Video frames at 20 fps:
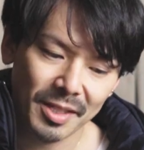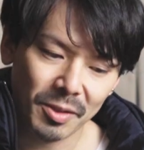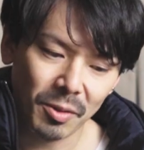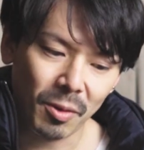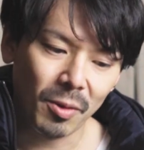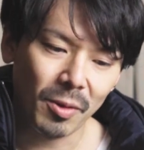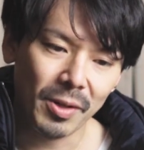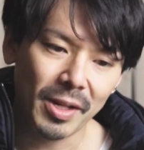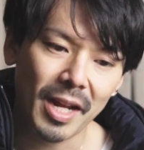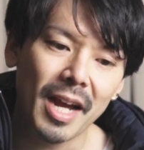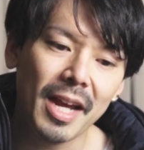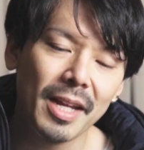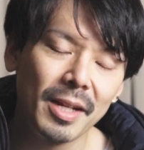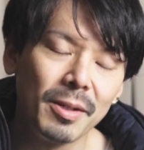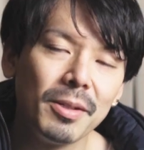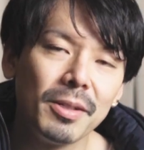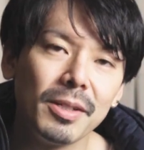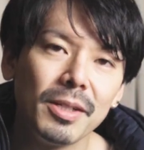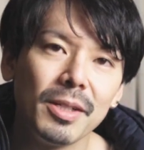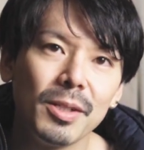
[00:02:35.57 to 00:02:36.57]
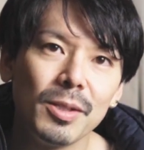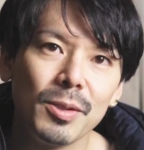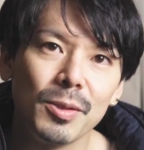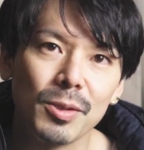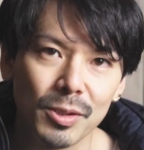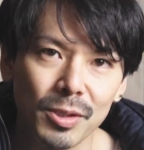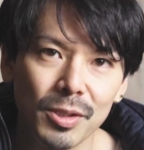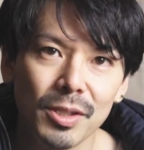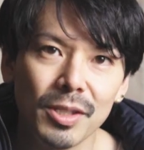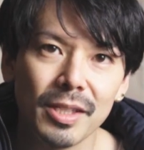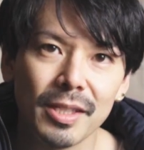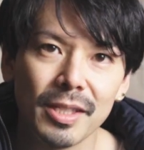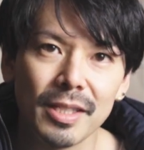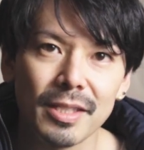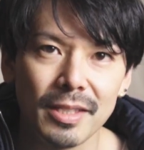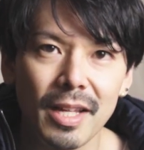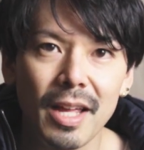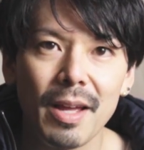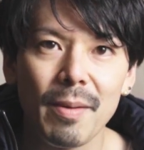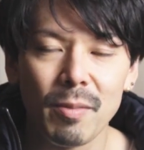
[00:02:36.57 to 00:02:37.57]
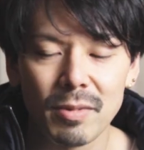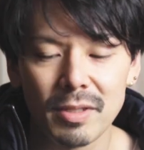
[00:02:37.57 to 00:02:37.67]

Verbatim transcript: ところに入る服ですね。